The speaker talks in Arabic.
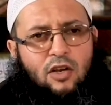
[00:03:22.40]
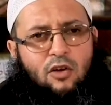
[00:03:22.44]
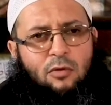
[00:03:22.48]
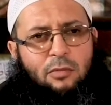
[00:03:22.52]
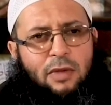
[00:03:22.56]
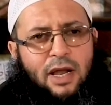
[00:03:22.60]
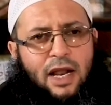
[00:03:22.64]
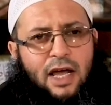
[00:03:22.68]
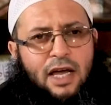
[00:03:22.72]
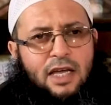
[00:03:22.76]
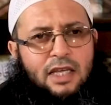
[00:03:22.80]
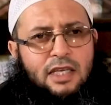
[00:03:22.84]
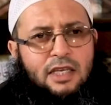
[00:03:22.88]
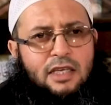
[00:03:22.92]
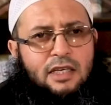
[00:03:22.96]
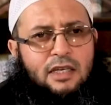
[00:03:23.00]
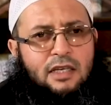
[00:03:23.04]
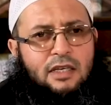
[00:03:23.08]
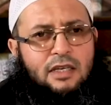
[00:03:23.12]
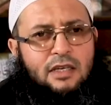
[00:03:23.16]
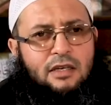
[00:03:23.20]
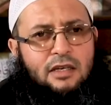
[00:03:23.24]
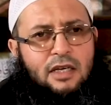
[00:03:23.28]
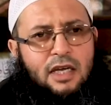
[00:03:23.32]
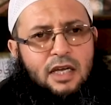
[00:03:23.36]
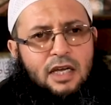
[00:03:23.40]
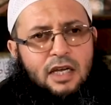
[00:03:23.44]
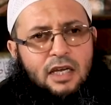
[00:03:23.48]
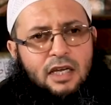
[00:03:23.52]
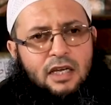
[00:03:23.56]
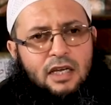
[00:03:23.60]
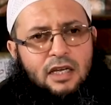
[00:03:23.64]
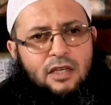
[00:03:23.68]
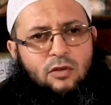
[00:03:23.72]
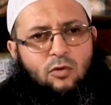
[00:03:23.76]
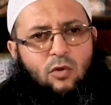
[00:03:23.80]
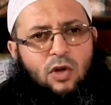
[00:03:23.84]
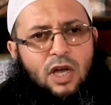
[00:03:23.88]
لهم راي آه،
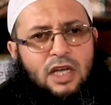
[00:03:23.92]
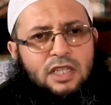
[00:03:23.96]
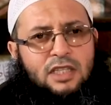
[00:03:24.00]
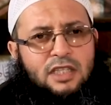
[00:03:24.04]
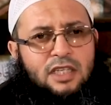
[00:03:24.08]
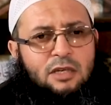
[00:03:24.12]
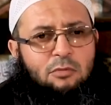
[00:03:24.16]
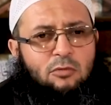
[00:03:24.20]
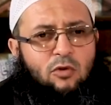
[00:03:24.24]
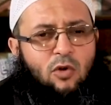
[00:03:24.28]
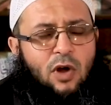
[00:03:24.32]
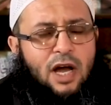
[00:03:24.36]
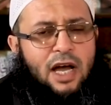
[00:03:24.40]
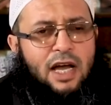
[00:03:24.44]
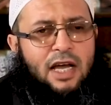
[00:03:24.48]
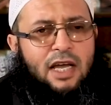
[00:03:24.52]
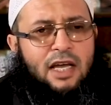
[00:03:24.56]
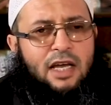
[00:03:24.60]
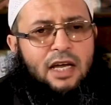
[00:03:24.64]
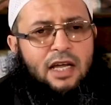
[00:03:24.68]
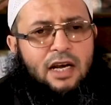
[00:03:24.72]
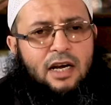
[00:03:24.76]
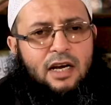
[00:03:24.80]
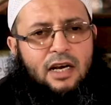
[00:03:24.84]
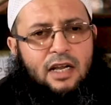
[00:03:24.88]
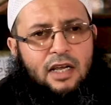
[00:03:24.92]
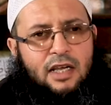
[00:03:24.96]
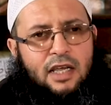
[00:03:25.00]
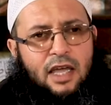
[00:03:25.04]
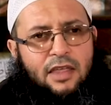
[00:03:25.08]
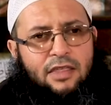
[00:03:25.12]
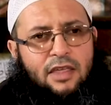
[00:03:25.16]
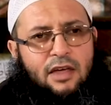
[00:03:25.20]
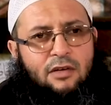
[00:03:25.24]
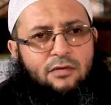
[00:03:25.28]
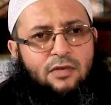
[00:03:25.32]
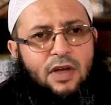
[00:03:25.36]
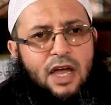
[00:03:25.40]
يقدم يؤخر
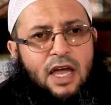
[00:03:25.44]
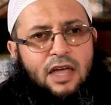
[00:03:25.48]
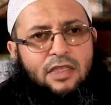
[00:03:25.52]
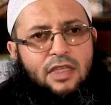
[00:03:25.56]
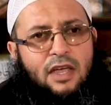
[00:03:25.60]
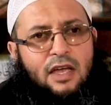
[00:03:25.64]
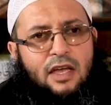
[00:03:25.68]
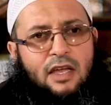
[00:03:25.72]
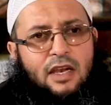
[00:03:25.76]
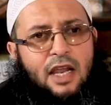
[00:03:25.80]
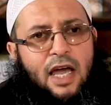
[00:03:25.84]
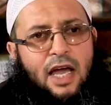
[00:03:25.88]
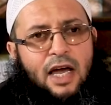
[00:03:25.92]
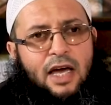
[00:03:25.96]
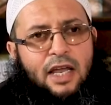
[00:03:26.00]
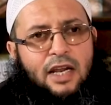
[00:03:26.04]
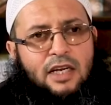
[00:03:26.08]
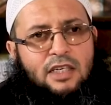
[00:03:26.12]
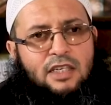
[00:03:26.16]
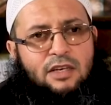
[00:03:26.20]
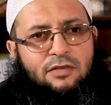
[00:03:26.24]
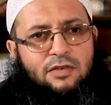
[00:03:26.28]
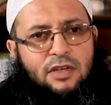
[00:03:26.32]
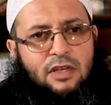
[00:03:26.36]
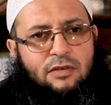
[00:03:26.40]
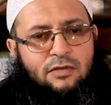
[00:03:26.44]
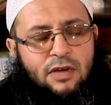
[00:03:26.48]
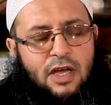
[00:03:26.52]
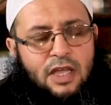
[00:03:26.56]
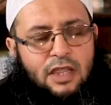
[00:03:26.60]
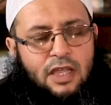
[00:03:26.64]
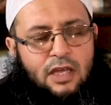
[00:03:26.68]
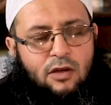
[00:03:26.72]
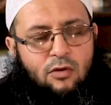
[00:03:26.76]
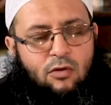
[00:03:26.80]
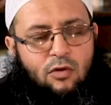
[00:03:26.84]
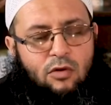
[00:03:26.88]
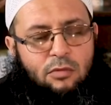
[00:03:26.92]
كذا فهذا لا حرج فيه
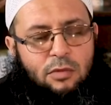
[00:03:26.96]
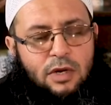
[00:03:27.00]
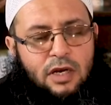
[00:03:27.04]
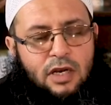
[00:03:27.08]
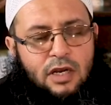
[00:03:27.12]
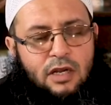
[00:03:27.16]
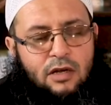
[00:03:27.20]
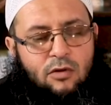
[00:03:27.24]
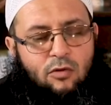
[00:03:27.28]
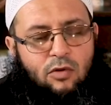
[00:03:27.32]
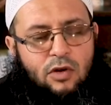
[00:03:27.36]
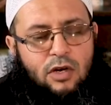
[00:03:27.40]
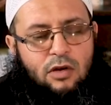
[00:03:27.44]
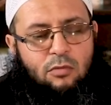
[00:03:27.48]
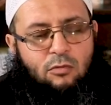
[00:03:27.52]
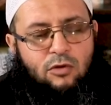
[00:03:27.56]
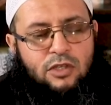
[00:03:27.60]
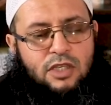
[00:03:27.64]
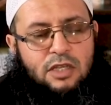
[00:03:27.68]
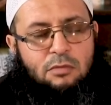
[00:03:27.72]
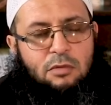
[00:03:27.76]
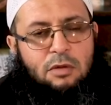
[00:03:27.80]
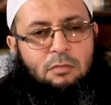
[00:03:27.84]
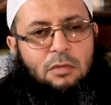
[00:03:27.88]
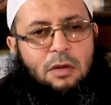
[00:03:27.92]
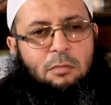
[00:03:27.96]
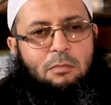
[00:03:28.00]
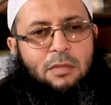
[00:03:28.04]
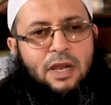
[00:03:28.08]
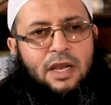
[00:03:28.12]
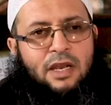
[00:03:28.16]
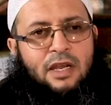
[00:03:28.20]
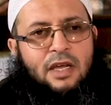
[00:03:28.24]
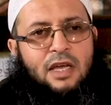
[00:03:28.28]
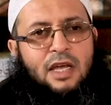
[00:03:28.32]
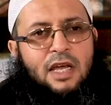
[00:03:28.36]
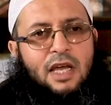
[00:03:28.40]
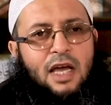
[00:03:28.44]
فهذا يكون من كل المسلمين
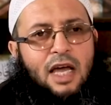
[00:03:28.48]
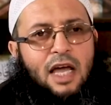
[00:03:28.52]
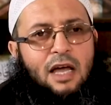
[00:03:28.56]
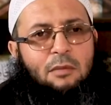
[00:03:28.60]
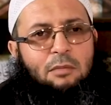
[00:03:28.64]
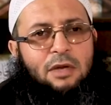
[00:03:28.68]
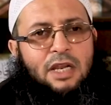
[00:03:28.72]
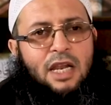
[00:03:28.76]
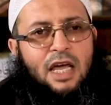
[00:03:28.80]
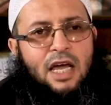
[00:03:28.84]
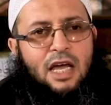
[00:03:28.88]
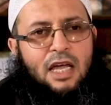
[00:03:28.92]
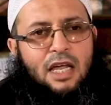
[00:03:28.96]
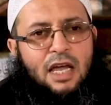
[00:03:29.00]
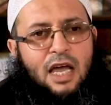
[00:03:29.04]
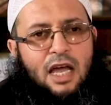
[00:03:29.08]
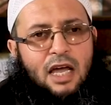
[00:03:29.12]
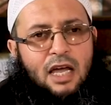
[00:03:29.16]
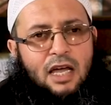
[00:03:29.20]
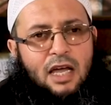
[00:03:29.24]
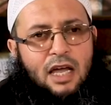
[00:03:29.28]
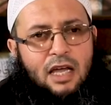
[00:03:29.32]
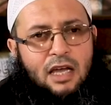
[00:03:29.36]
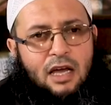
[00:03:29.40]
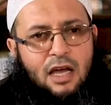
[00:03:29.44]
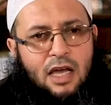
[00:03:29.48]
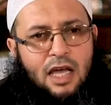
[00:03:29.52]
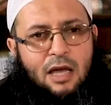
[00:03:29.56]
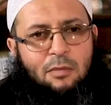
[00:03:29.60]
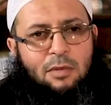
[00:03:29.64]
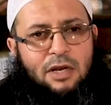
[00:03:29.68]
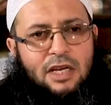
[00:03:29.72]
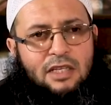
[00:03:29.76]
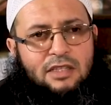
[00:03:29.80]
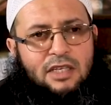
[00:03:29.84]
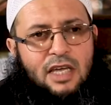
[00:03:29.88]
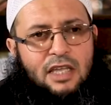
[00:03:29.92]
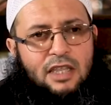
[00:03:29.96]
ممن قبل آه،
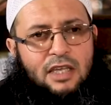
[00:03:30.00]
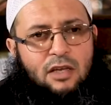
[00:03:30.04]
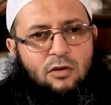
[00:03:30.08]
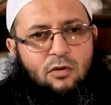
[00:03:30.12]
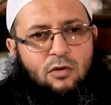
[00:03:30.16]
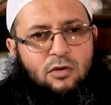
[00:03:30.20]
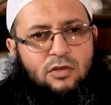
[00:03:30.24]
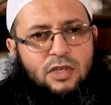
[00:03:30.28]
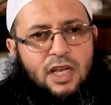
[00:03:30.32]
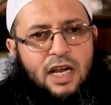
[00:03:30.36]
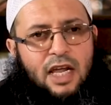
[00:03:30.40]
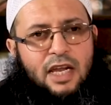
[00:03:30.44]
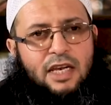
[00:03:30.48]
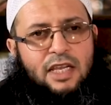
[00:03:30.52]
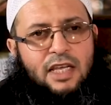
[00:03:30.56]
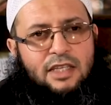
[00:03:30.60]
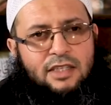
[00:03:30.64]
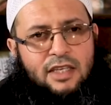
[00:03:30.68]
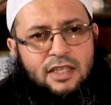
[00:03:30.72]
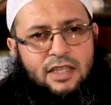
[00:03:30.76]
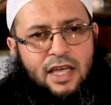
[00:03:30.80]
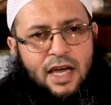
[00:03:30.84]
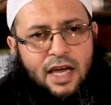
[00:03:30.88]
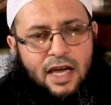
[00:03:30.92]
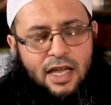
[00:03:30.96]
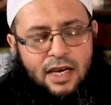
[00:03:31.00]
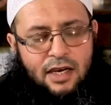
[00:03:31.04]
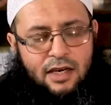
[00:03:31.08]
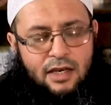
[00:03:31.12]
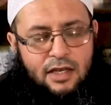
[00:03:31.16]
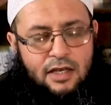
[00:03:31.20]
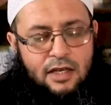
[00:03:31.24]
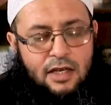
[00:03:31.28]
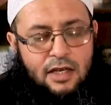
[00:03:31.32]
قبلت هذه الاسره ان يتدخل